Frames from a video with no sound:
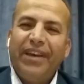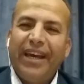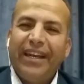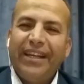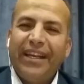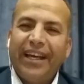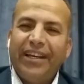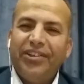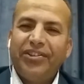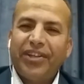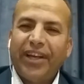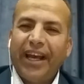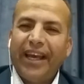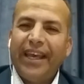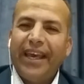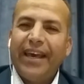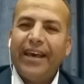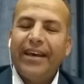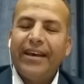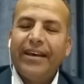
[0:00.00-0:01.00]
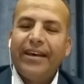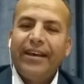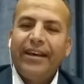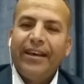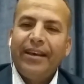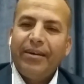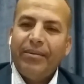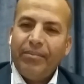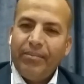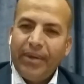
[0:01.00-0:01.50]
في أن يعيش حياة
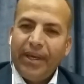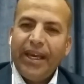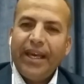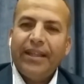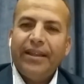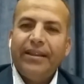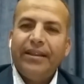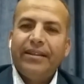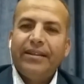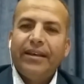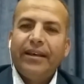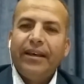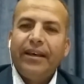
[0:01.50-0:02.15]
بجد